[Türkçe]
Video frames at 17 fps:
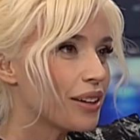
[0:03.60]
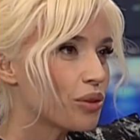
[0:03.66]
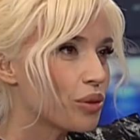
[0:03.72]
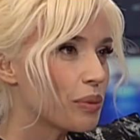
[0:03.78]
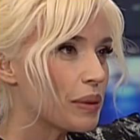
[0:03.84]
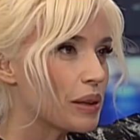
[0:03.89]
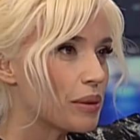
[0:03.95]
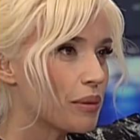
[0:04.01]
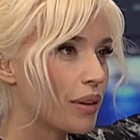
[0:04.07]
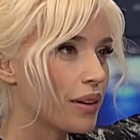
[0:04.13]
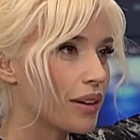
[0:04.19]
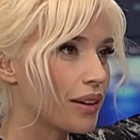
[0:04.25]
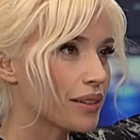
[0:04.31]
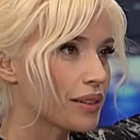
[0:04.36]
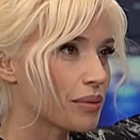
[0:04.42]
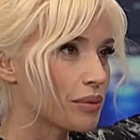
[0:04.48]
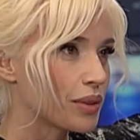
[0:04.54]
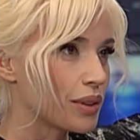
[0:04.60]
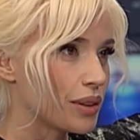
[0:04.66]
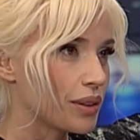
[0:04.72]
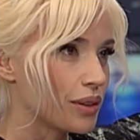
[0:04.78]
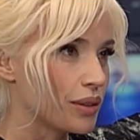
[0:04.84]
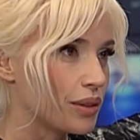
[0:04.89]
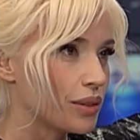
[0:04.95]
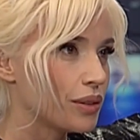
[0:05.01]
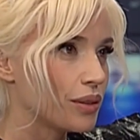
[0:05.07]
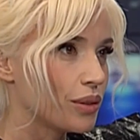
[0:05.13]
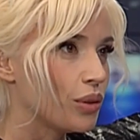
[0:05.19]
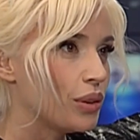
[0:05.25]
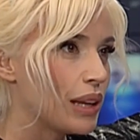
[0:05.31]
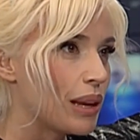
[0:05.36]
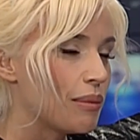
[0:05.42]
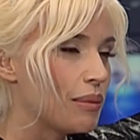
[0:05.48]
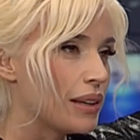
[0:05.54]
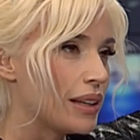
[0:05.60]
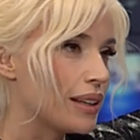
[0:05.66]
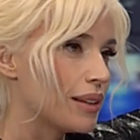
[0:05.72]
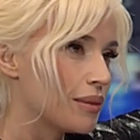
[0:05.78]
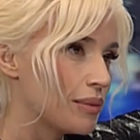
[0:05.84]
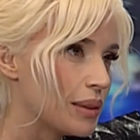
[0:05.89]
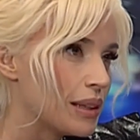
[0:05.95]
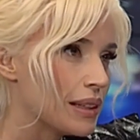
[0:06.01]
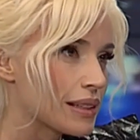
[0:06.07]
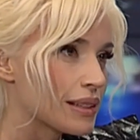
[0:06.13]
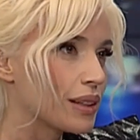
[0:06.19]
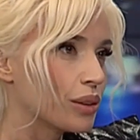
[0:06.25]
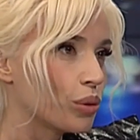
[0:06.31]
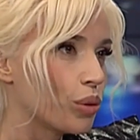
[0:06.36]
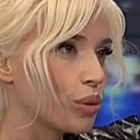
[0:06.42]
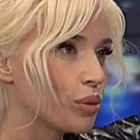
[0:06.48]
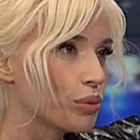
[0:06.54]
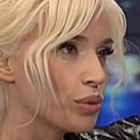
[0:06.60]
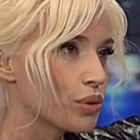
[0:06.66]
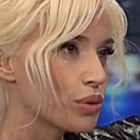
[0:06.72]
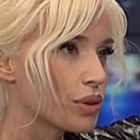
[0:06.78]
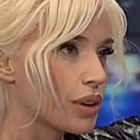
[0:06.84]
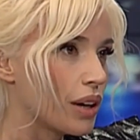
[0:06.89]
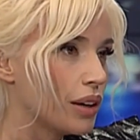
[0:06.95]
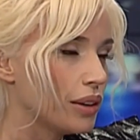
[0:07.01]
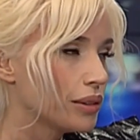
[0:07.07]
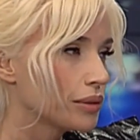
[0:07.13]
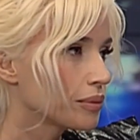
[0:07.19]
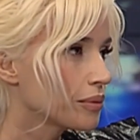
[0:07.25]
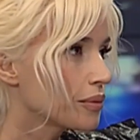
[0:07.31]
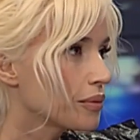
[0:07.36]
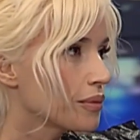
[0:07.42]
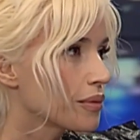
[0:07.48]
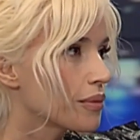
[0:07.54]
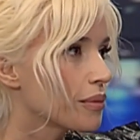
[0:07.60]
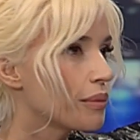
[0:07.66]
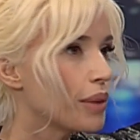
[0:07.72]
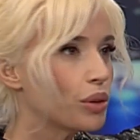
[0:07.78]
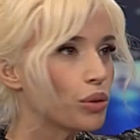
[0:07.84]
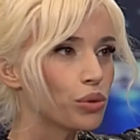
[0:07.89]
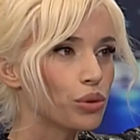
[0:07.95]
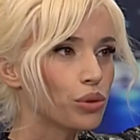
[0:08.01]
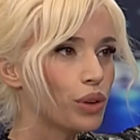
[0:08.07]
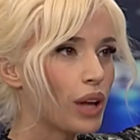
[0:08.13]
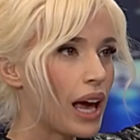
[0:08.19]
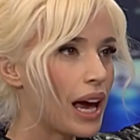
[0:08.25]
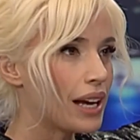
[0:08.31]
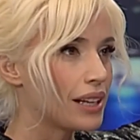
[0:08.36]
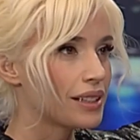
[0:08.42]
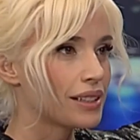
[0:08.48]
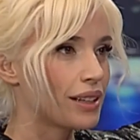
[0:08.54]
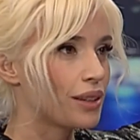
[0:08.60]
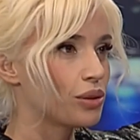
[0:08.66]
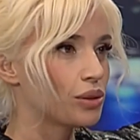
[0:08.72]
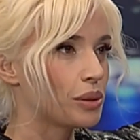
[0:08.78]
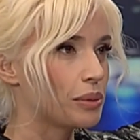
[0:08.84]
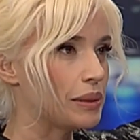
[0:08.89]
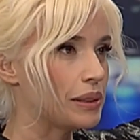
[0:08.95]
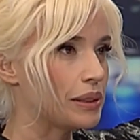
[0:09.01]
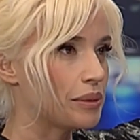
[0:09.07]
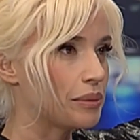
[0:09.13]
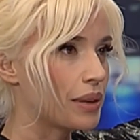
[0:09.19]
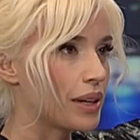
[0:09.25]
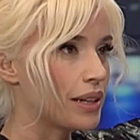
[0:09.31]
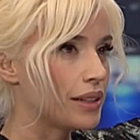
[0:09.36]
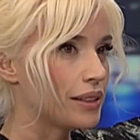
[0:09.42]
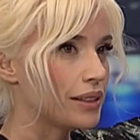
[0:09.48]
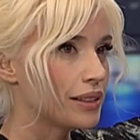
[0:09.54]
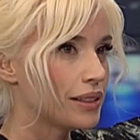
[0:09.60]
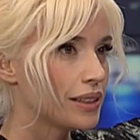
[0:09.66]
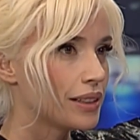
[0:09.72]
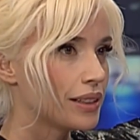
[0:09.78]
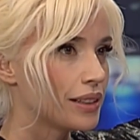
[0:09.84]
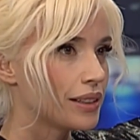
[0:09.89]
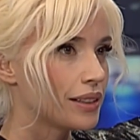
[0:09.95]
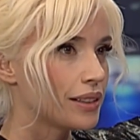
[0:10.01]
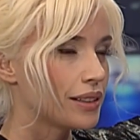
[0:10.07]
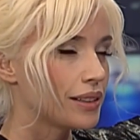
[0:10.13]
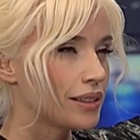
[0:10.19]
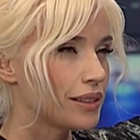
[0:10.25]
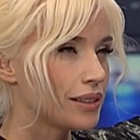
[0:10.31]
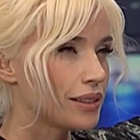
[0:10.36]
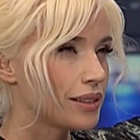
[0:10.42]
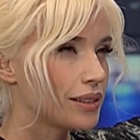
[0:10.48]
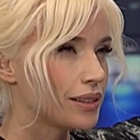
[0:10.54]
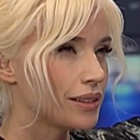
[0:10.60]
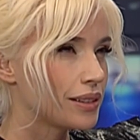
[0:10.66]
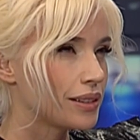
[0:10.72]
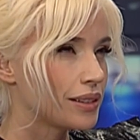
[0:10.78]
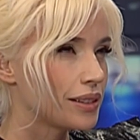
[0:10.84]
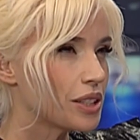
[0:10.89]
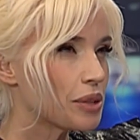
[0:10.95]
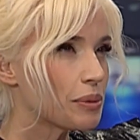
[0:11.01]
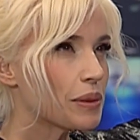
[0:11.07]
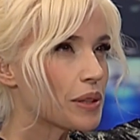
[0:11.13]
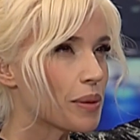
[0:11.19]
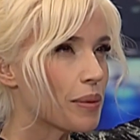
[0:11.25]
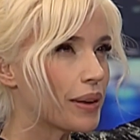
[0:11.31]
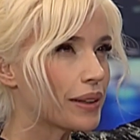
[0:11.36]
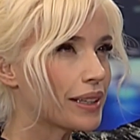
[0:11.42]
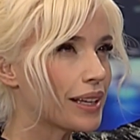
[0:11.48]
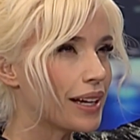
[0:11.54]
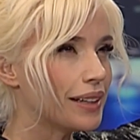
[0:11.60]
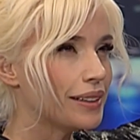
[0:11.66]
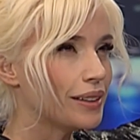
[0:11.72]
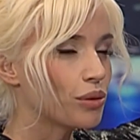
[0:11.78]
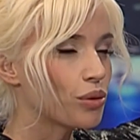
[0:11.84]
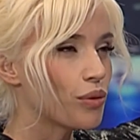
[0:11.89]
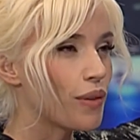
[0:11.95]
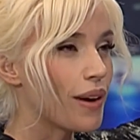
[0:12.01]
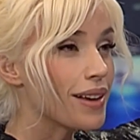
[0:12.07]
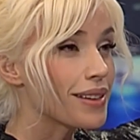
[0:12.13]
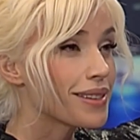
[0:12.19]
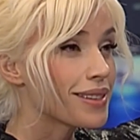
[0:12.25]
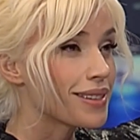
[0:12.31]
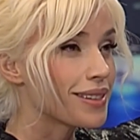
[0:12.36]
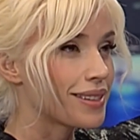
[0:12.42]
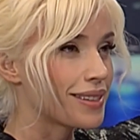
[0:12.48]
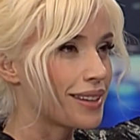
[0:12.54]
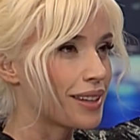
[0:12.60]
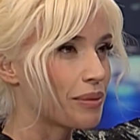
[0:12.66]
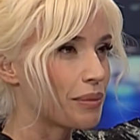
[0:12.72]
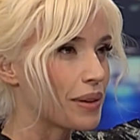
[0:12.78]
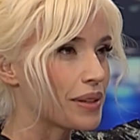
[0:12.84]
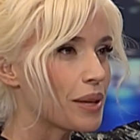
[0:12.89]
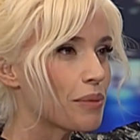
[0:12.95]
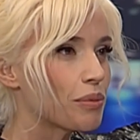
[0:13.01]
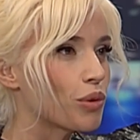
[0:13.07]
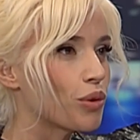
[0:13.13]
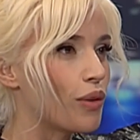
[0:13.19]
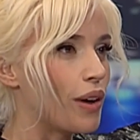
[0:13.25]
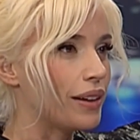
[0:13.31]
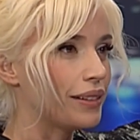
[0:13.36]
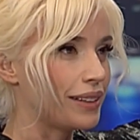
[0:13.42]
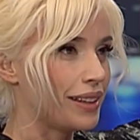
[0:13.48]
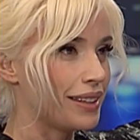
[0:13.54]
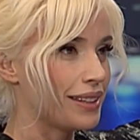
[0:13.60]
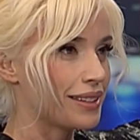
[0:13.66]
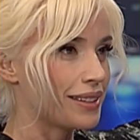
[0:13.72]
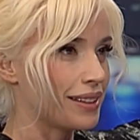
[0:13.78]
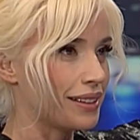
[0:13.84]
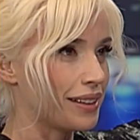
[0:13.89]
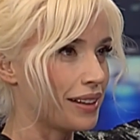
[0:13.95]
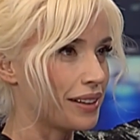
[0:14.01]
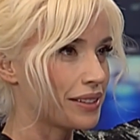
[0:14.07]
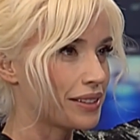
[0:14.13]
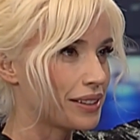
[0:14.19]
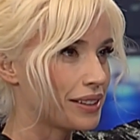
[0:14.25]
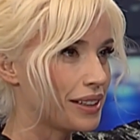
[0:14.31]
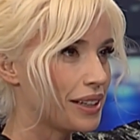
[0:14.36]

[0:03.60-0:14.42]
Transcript: o benim hayatımda e, önemli bir insan olmuşsa ben onun her şeye olabilirim. Yani e, hiçbir zaman kendini güvensiz hissetmez. Hep güvende hisseder.